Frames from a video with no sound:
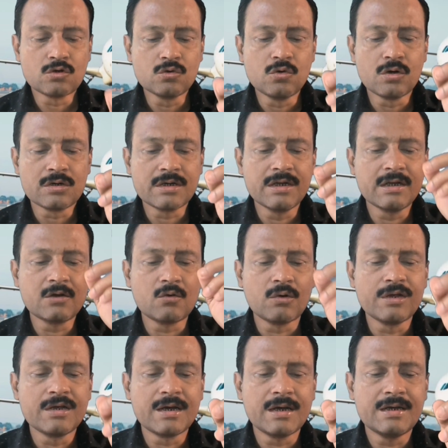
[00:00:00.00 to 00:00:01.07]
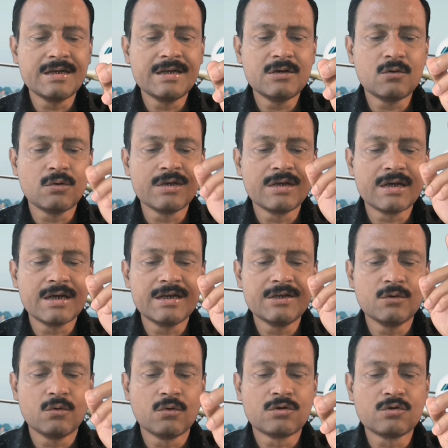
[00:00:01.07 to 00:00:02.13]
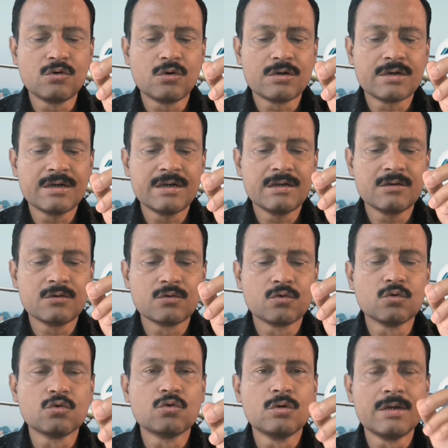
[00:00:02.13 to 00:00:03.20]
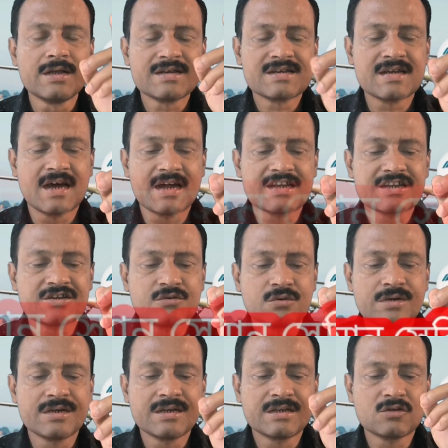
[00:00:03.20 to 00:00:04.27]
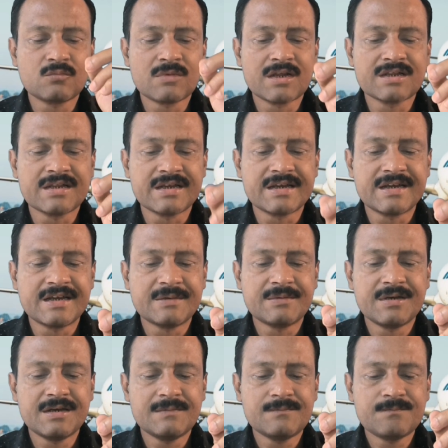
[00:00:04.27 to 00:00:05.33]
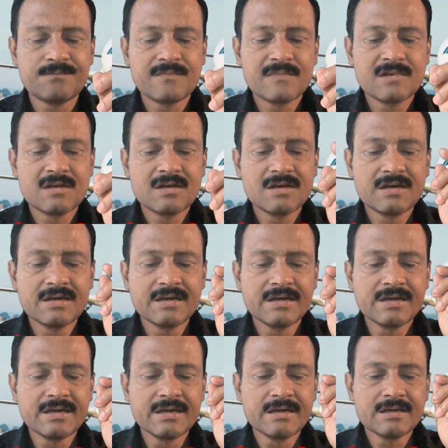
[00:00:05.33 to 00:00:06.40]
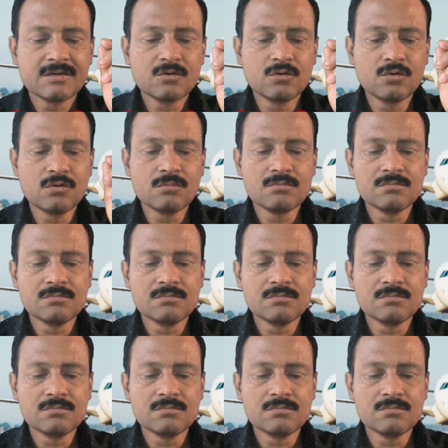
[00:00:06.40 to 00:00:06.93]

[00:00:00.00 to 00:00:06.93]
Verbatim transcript: টু হোটেল কৈখালি কৈখালি টু হোটেল গুগলে সার্চ করে তোমরা দেখে নেবে তো